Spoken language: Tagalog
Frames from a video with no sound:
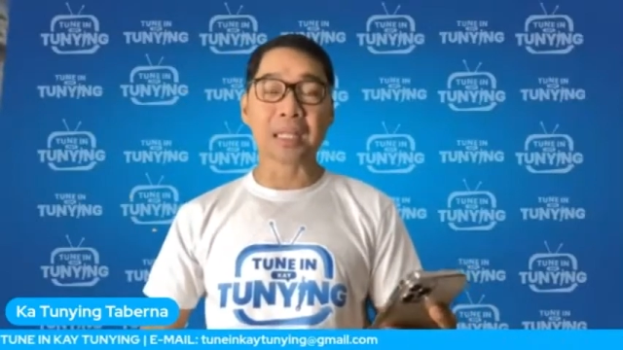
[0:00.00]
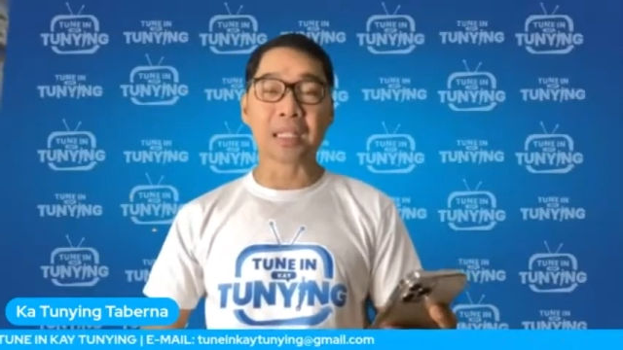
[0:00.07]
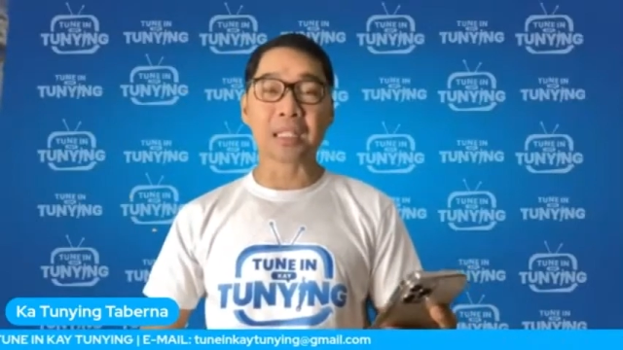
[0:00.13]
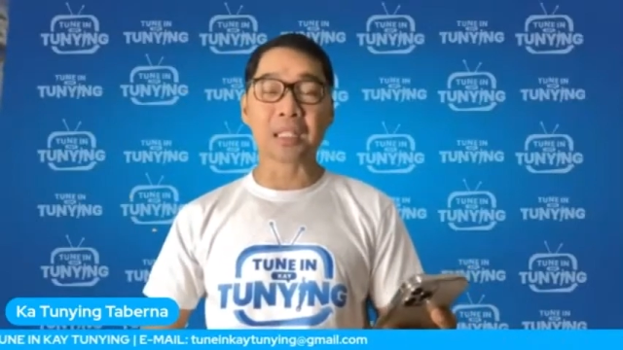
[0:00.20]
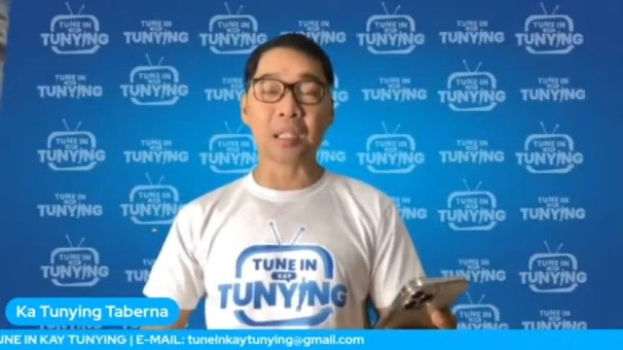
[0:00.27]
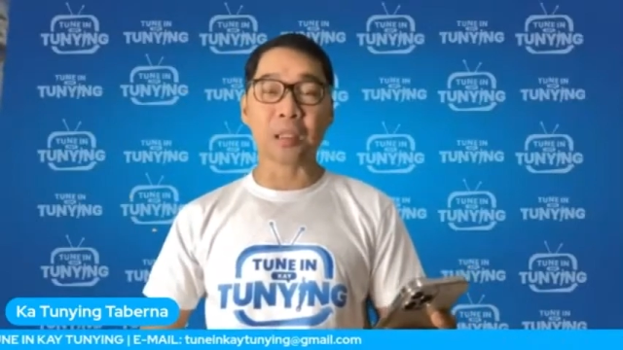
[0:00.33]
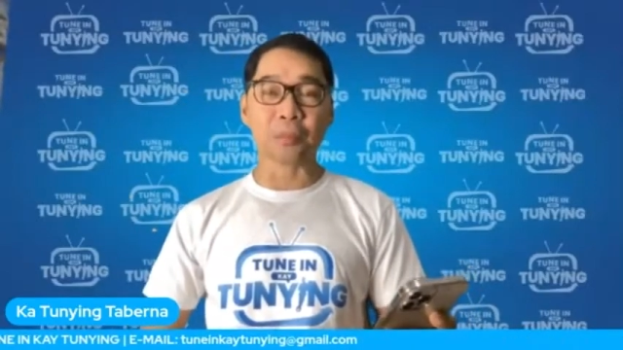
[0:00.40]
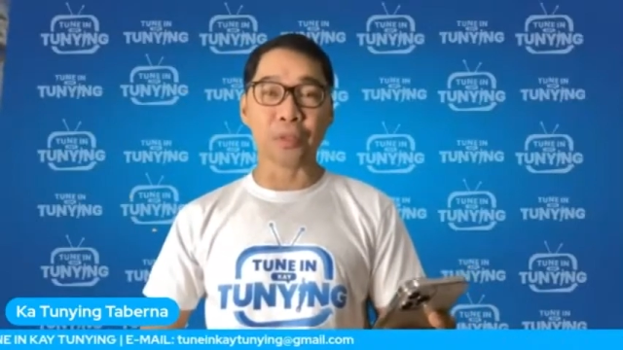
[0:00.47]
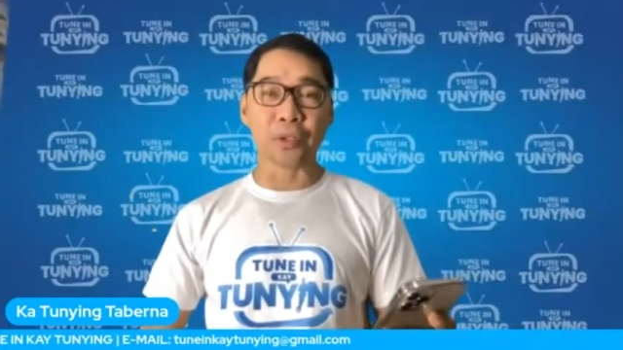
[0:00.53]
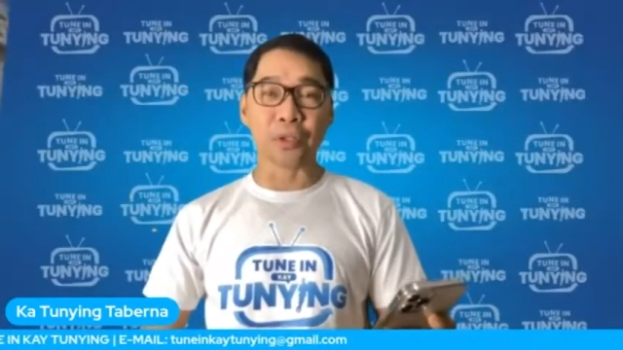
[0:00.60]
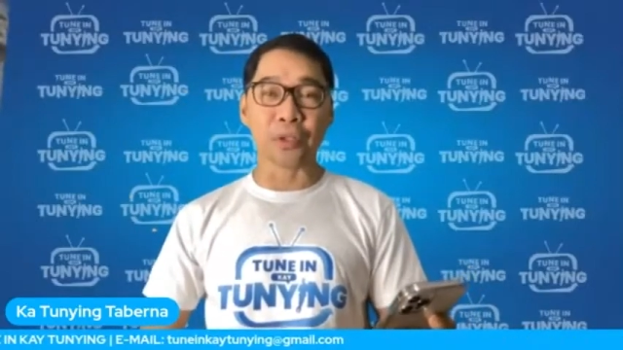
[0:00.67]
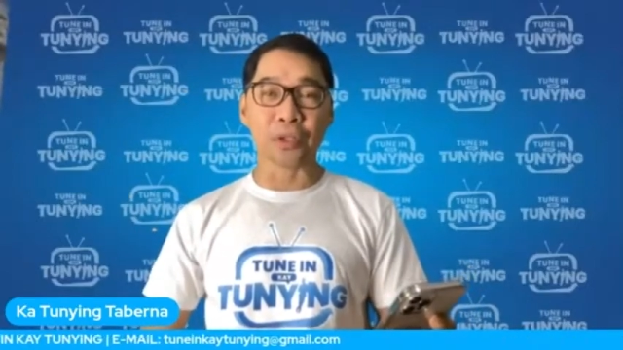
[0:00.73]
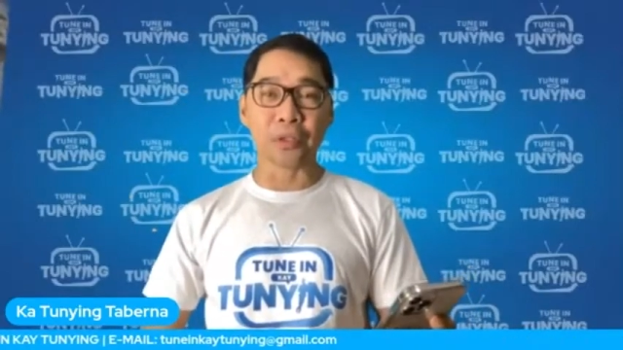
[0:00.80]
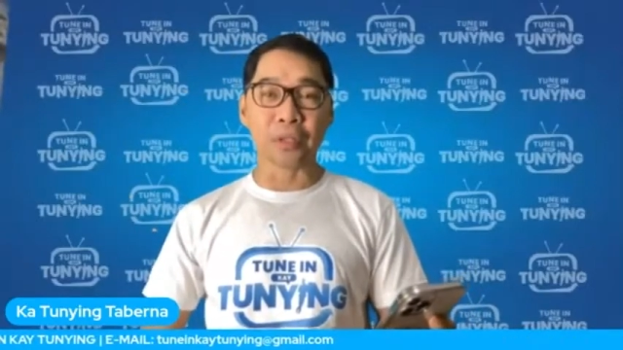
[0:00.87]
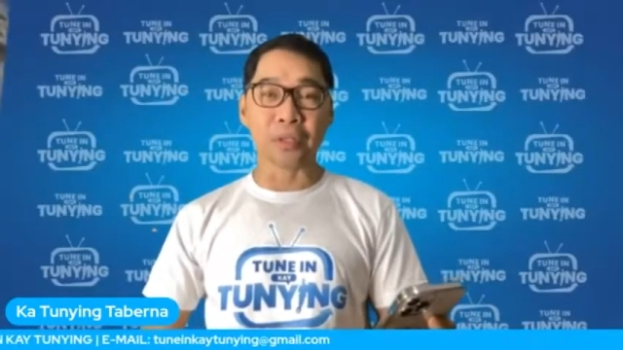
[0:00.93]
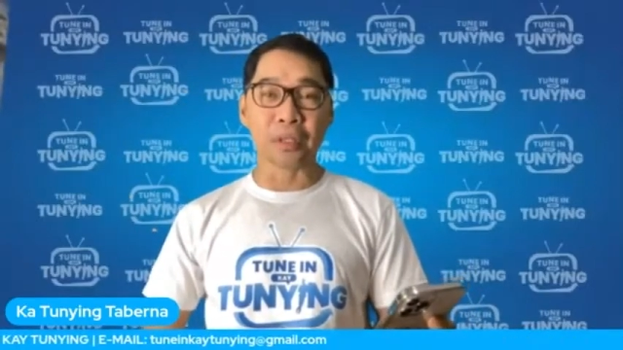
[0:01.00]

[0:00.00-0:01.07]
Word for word: test daw po